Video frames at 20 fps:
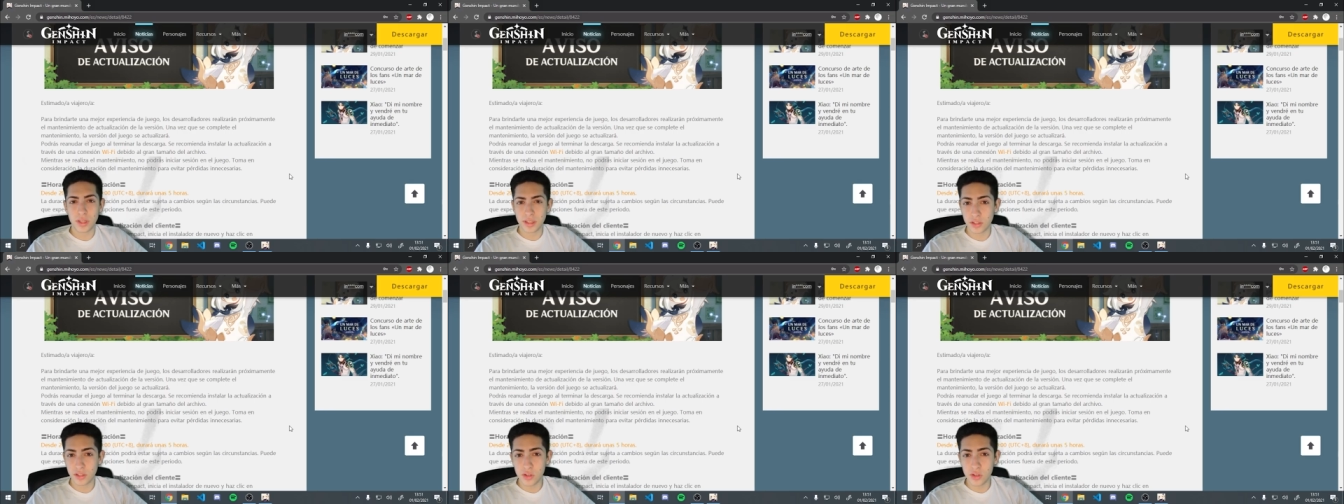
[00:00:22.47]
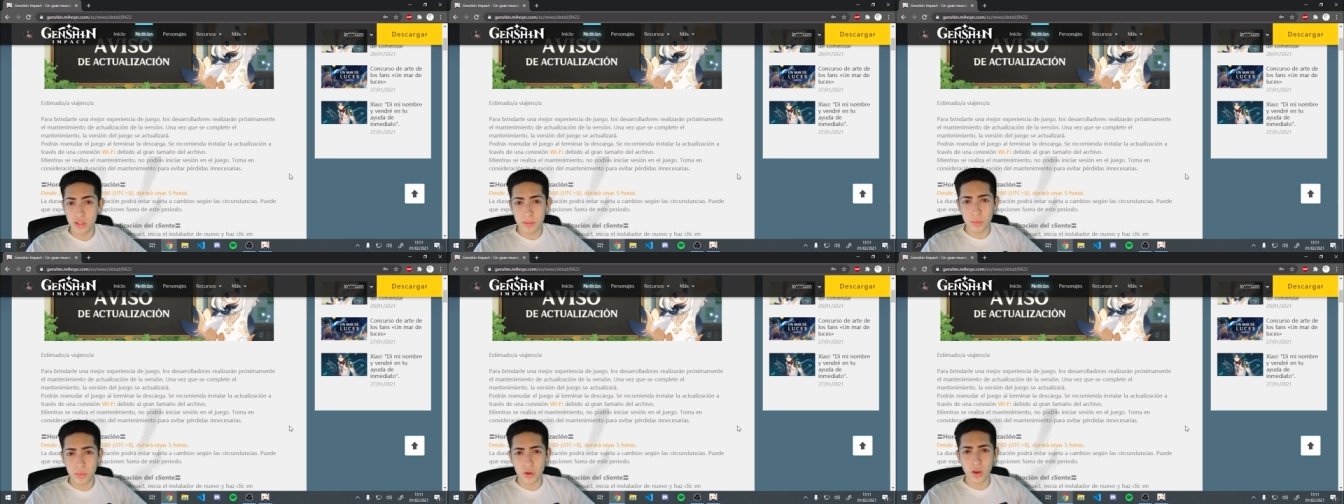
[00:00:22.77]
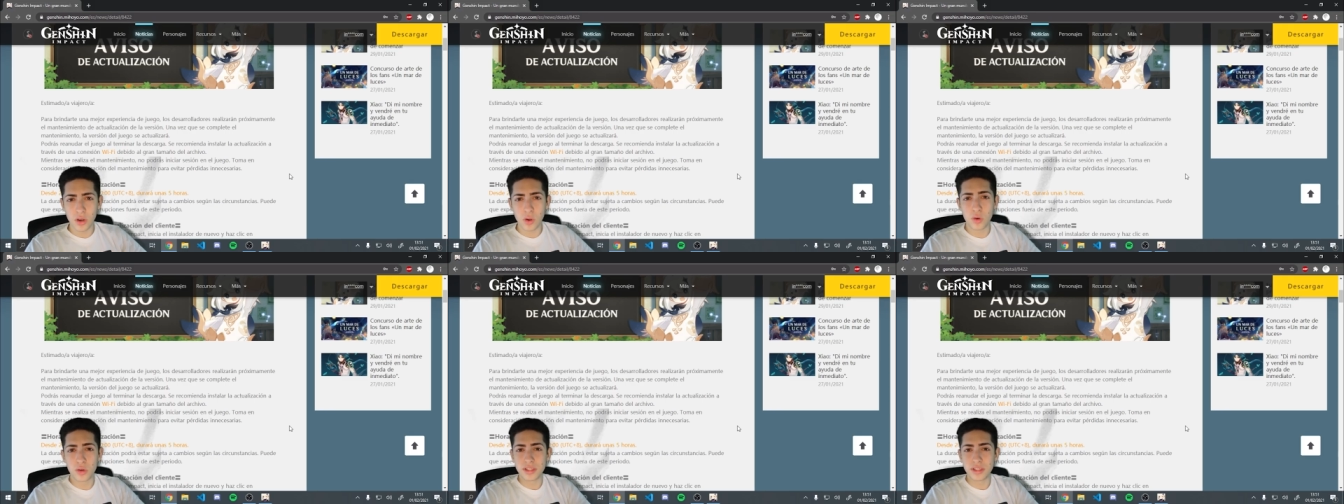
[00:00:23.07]
todo el tiempo
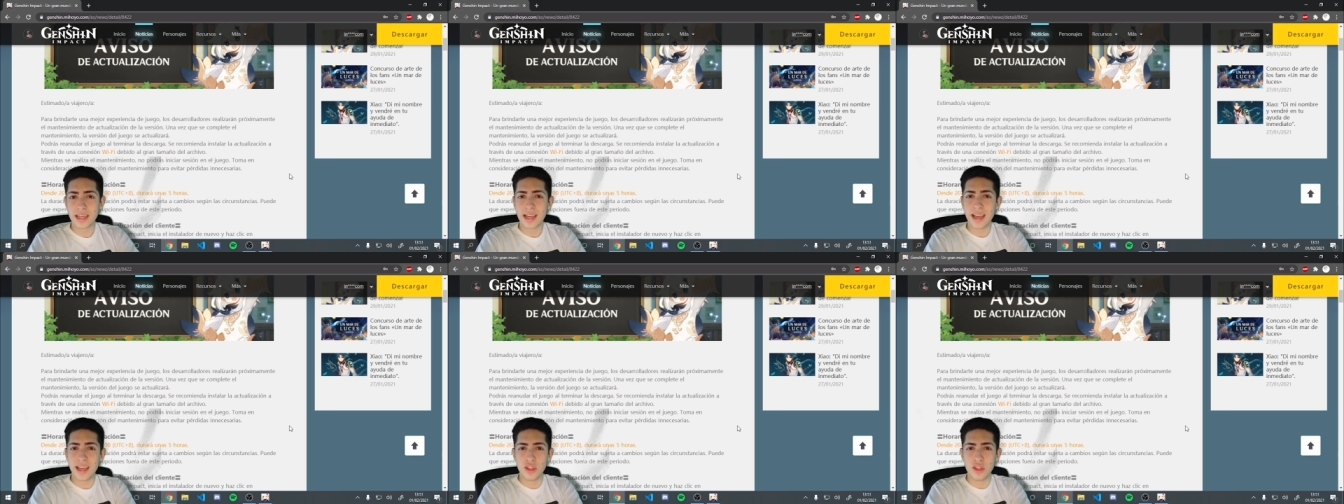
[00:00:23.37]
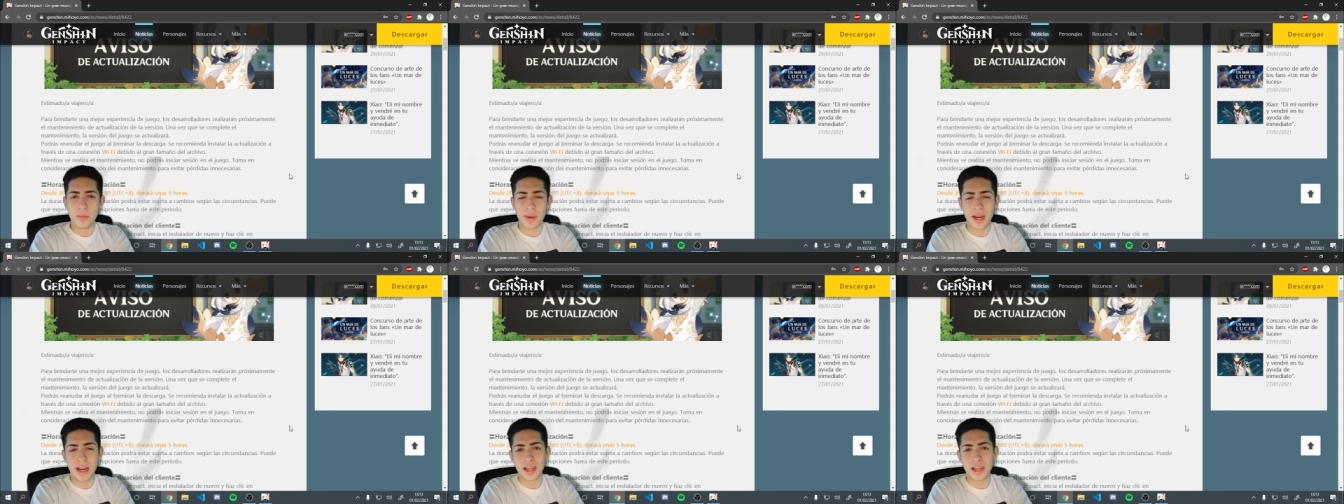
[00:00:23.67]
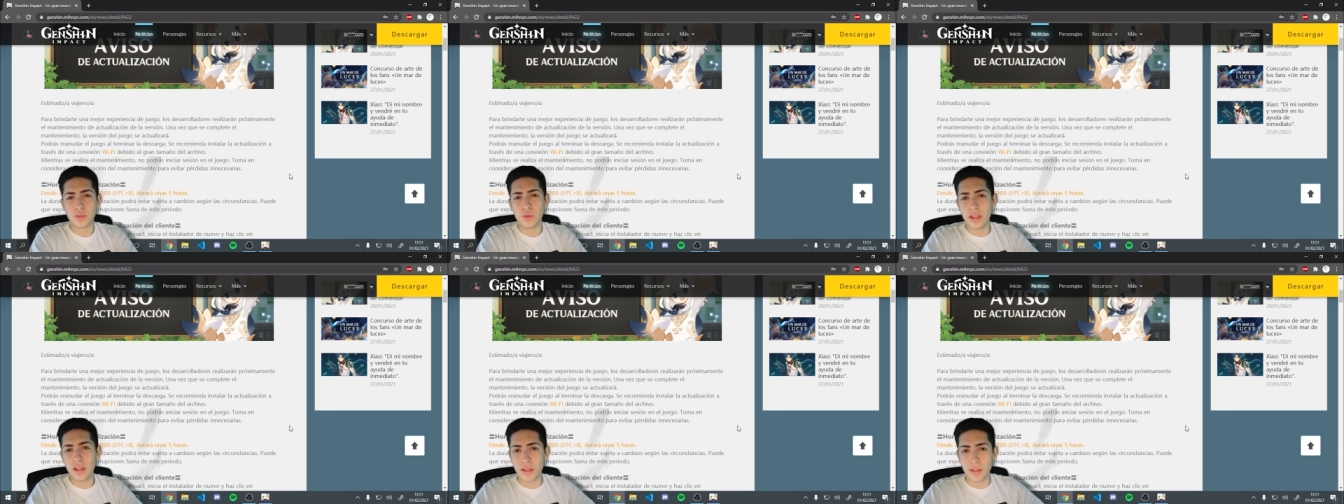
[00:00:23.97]
que el juego esté caído para la
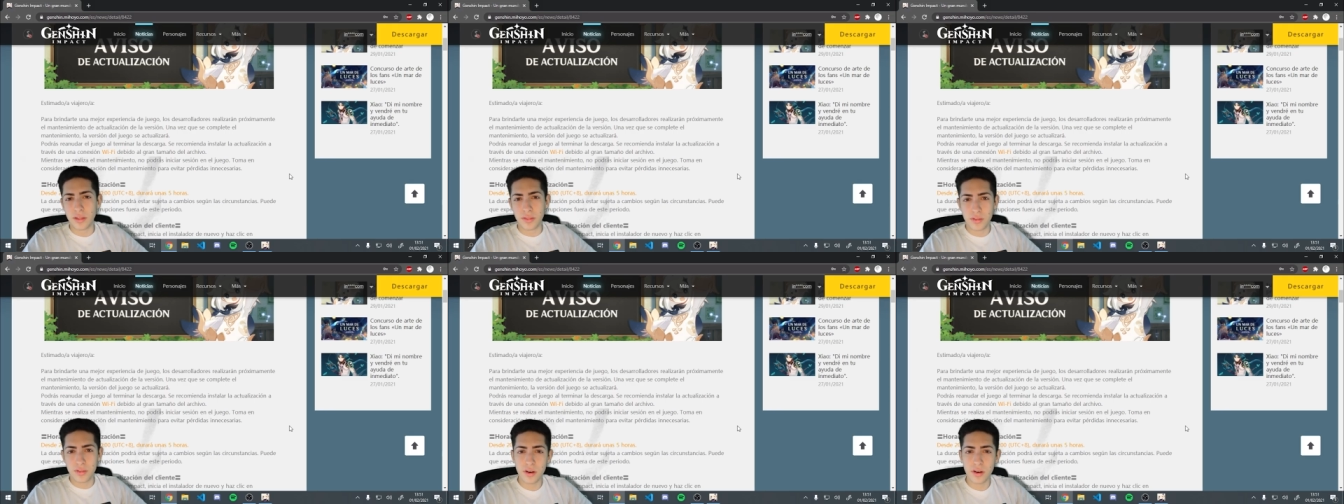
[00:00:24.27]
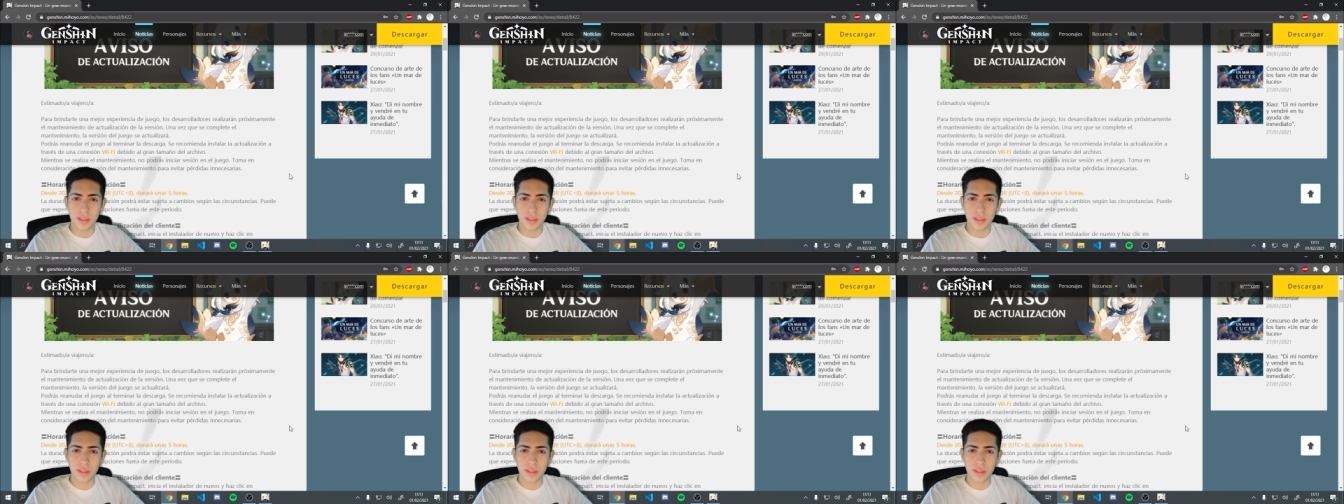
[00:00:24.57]
actualización,